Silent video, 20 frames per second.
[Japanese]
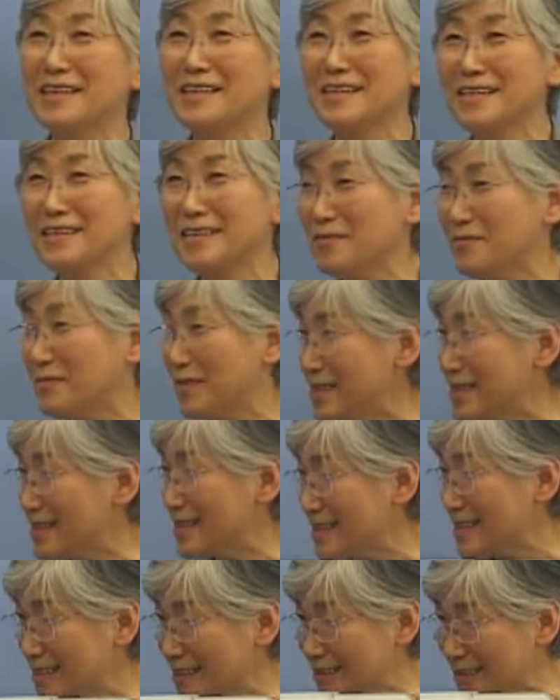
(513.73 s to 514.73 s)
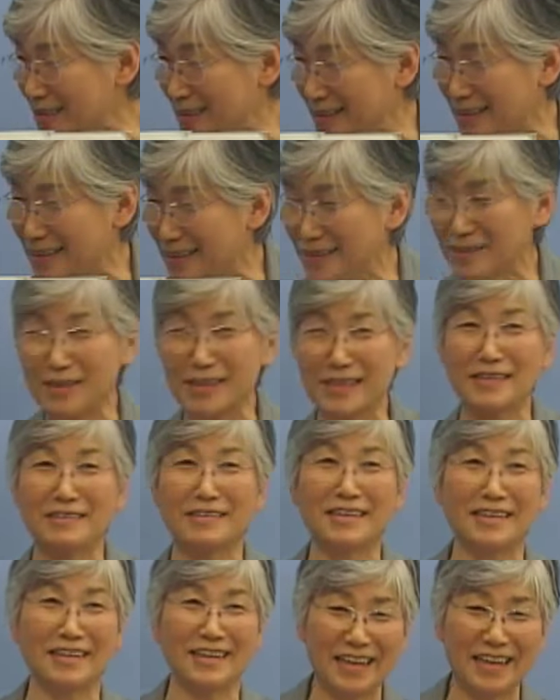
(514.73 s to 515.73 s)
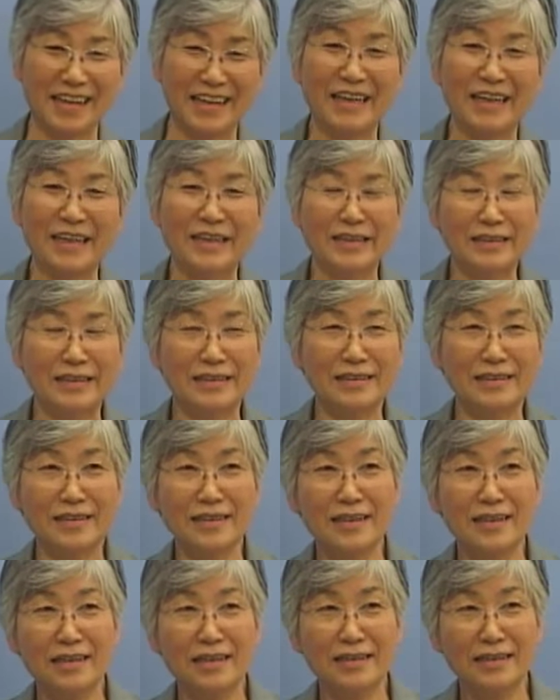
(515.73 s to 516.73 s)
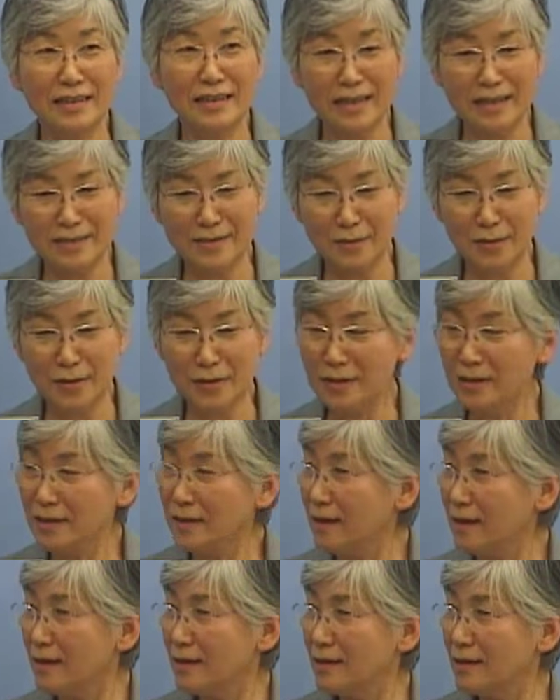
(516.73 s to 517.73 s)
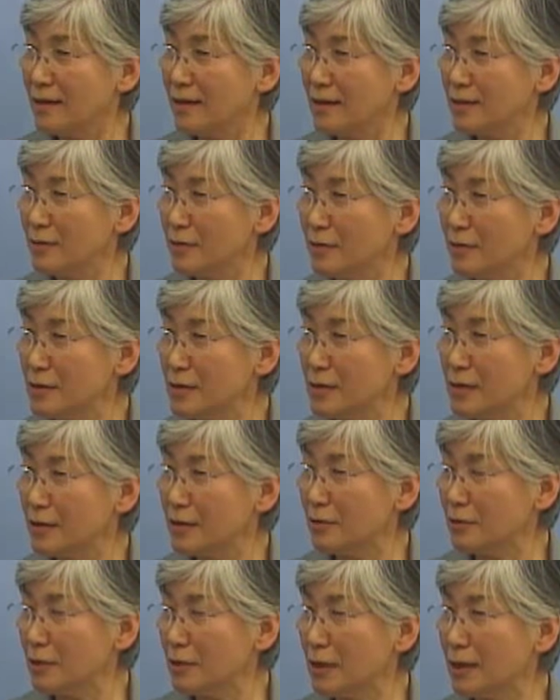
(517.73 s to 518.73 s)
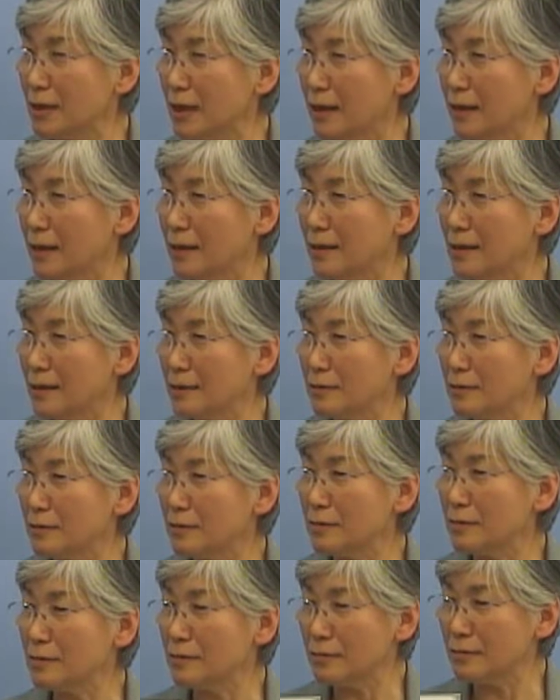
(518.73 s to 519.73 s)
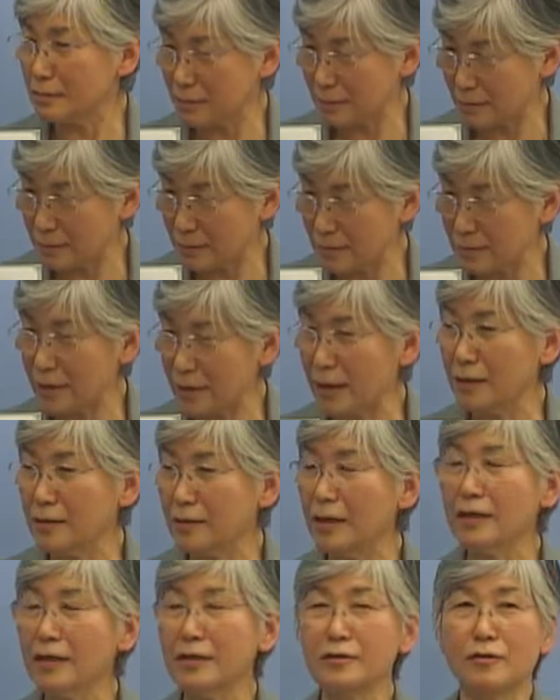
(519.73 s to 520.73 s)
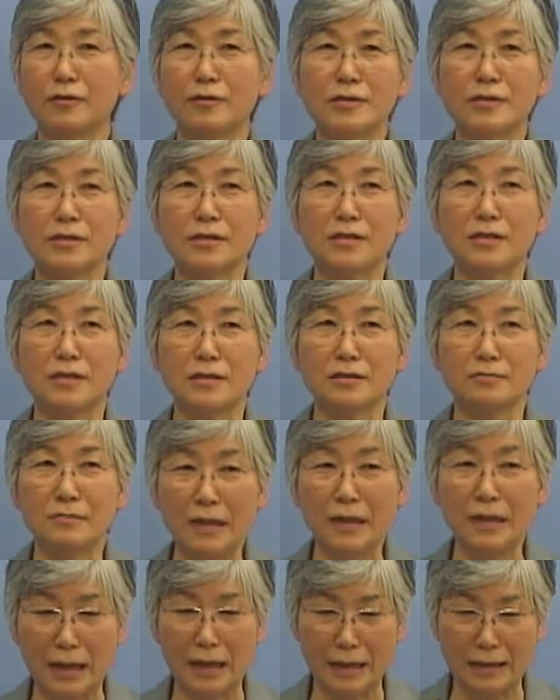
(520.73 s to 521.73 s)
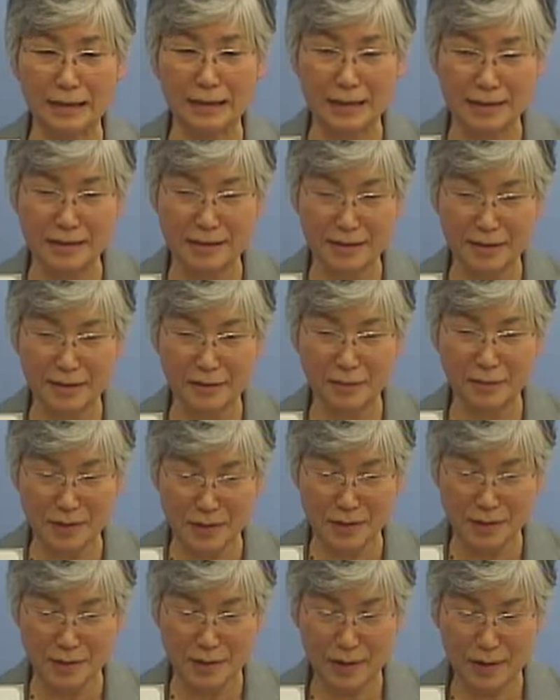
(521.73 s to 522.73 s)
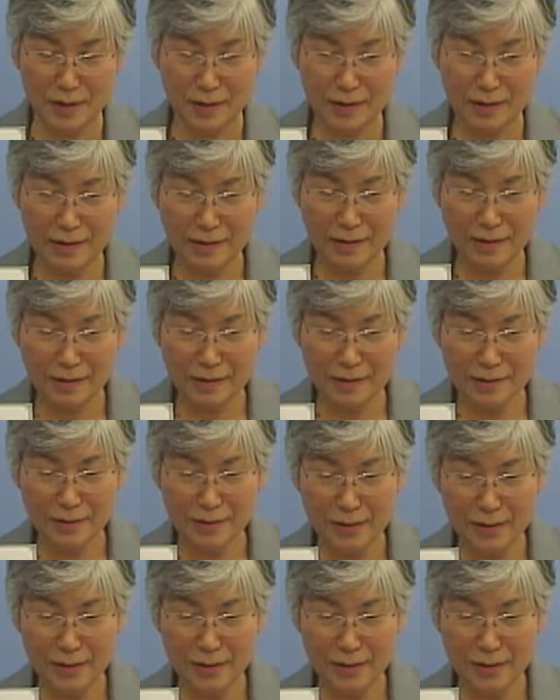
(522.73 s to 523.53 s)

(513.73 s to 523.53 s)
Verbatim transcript: 美味しいお茶いただいて松代白焼きのお茶碗でいただいてそれからあの地域の中あの、県外の知人は案内してきます。うん